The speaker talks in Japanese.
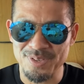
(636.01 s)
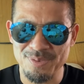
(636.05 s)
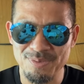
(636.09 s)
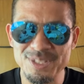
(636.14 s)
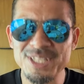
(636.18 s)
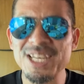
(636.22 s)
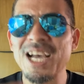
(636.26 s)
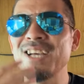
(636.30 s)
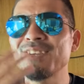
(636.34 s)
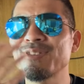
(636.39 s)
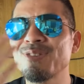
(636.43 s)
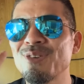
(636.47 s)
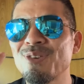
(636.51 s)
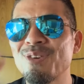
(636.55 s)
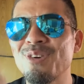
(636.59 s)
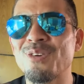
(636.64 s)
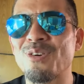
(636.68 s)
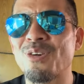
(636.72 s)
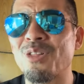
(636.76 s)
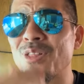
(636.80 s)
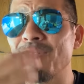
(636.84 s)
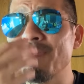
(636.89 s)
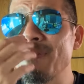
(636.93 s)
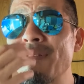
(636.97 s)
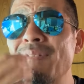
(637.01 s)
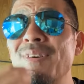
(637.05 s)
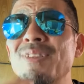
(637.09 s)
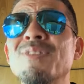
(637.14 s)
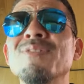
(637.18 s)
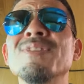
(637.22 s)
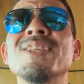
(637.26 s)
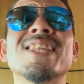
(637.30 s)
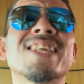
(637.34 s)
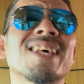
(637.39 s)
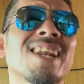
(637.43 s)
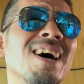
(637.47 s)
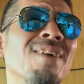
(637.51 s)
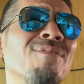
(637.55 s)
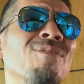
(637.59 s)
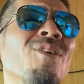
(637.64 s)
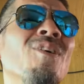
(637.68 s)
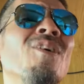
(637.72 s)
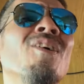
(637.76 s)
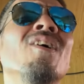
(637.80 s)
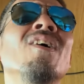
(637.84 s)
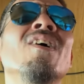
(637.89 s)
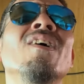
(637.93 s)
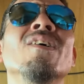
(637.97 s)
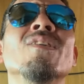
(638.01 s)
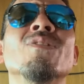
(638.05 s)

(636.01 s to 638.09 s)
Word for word: もう最初の頃このまま飲んでたらもう